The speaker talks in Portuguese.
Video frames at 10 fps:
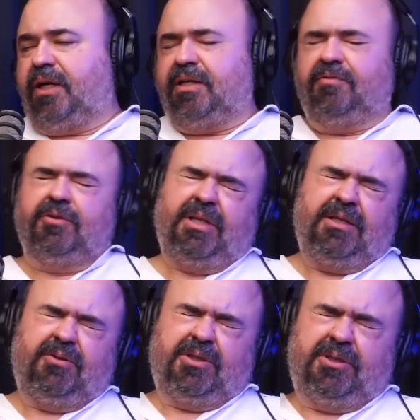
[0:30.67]
ai que
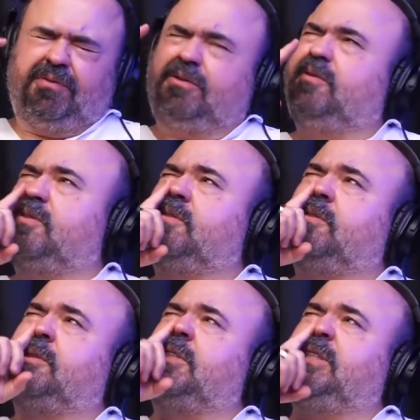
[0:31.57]
vontade de coçar,
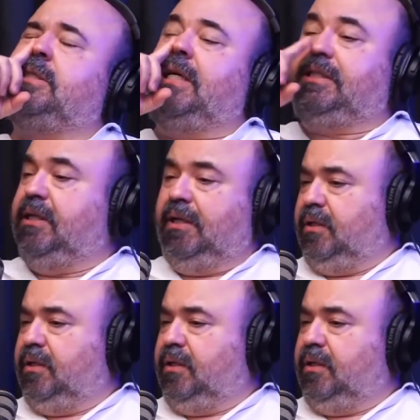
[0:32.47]
coçar esse nariz.